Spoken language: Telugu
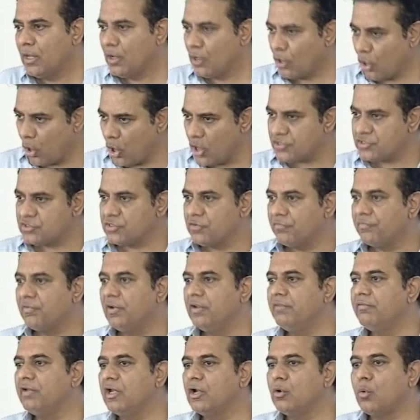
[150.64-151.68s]
కాస్ట్ ఆఫ్
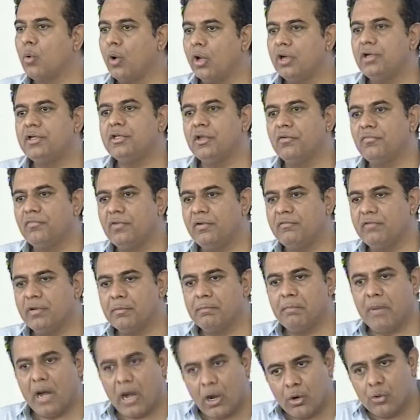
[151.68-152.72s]
లివింగ్ క్వాలిటీ ఆఫ్ లివింగ్
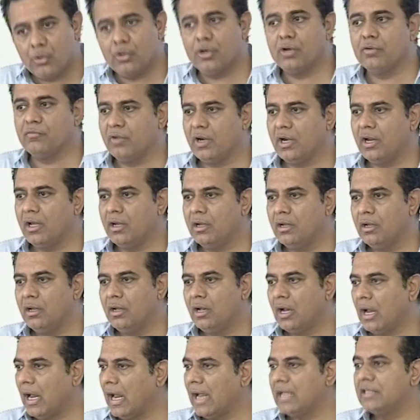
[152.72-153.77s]
బాగుండడం వల్ల
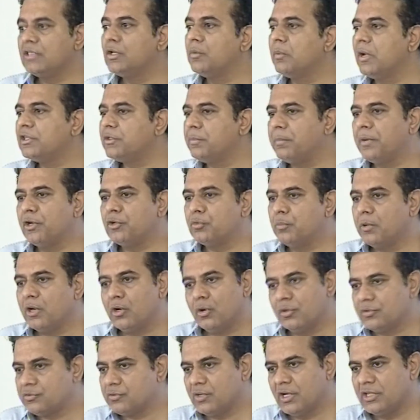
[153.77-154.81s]
హైదరాబాద్కి పెట్టుబడులు
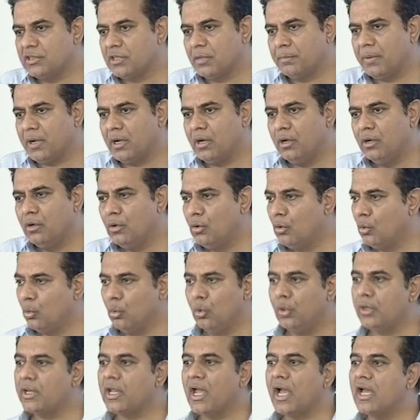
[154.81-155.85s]
వస్తున్నాయి తప్ప
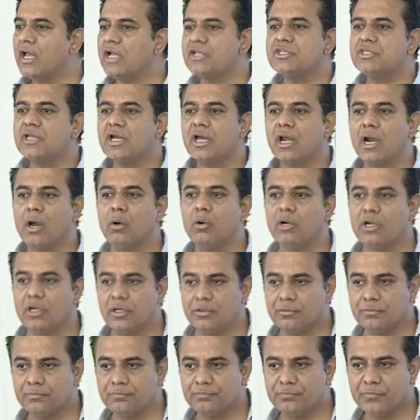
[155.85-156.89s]
ఊరికే ఆయాచితంగా
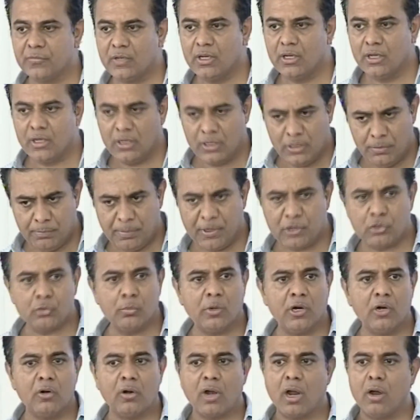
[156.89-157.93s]
రావట్లేదు ఈ
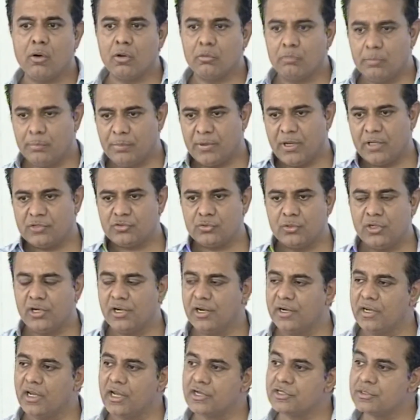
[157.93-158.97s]
పెట్టుబడులు రావడం ఇప్పుడే సునీల్
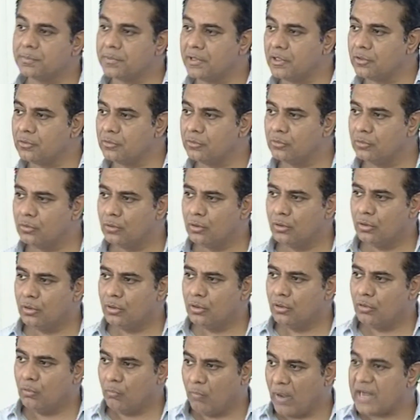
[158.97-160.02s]
రెడ్డి గారు చెప్పినట్టు
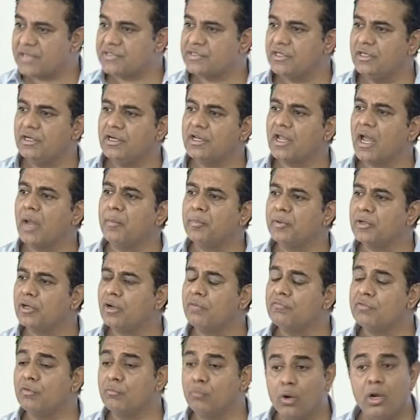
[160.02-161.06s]
వ్యాక్సిన్ క్యాపిటల్
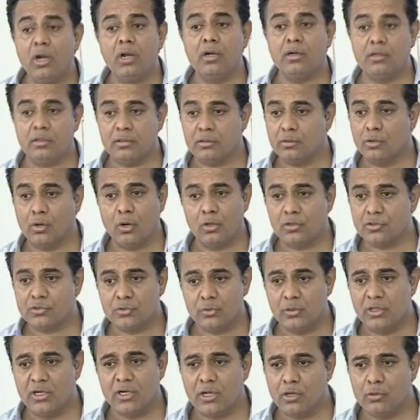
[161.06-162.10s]
ఆఫ్ ద వరల్డ్ నాట్
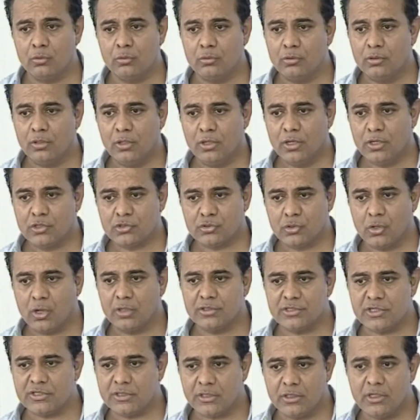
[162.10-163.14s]
సునీల్ గారు ఇట్స్ నాట్
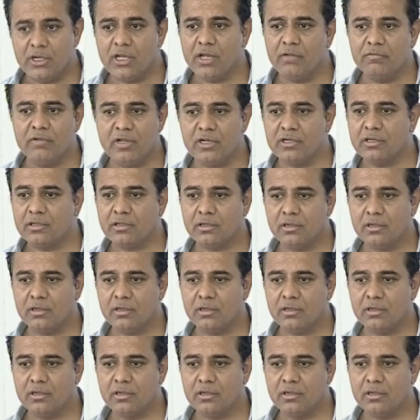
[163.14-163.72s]
జస్ట్ ఇండియా వేర్